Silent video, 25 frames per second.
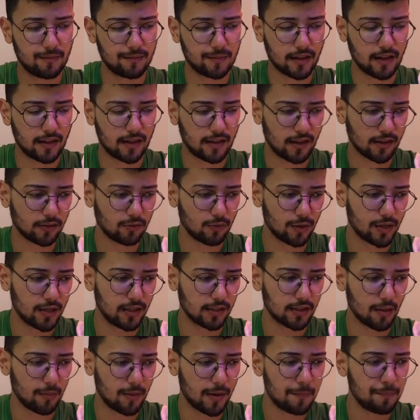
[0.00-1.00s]
na, na
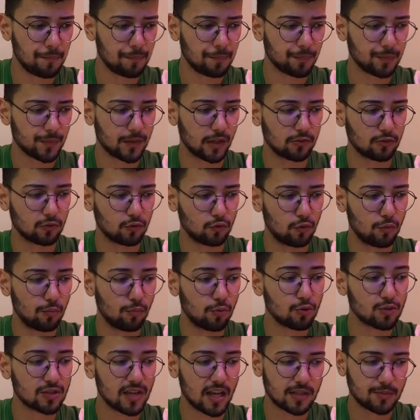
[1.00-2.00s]
Turquia também, tanto no
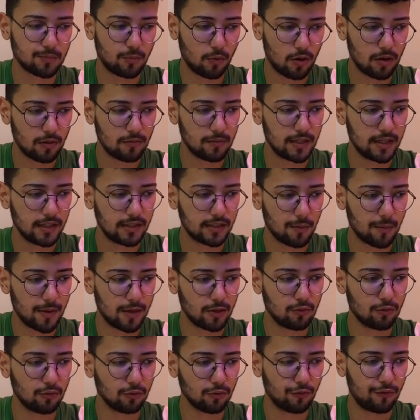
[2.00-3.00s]
Bursaspor e
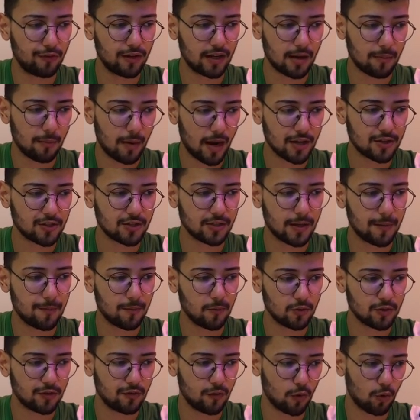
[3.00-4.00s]
também no, no Fenerbahçe, né,
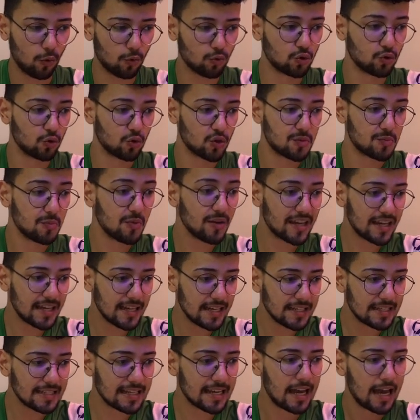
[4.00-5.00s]
onde ficou de
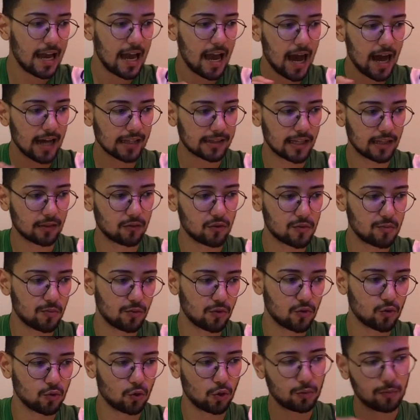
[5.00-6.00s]
2015 até
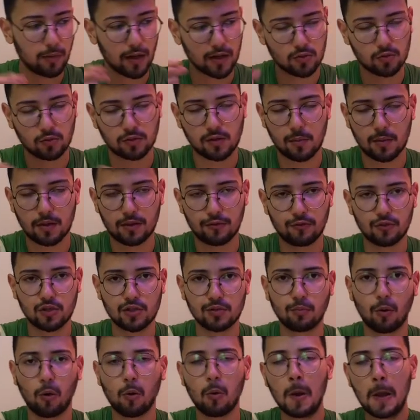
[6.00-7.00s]
2018, passou também no
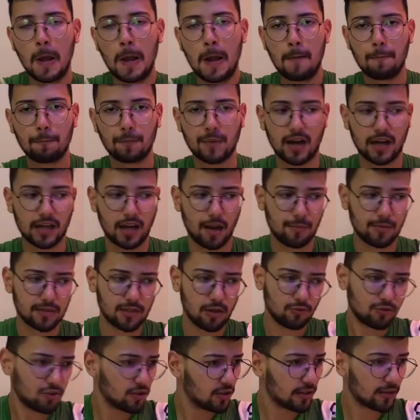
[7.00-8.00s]
futebol da Arábia
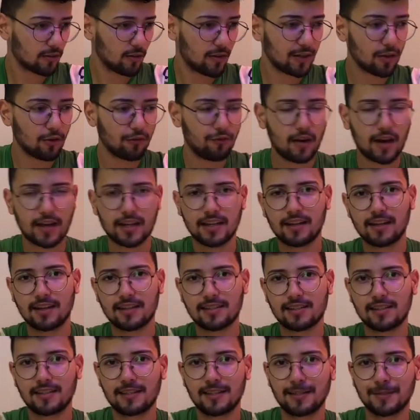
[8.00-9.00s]
Saudita, então ele não faria
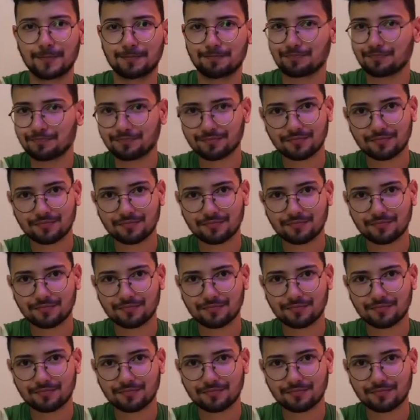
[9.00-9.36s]
esse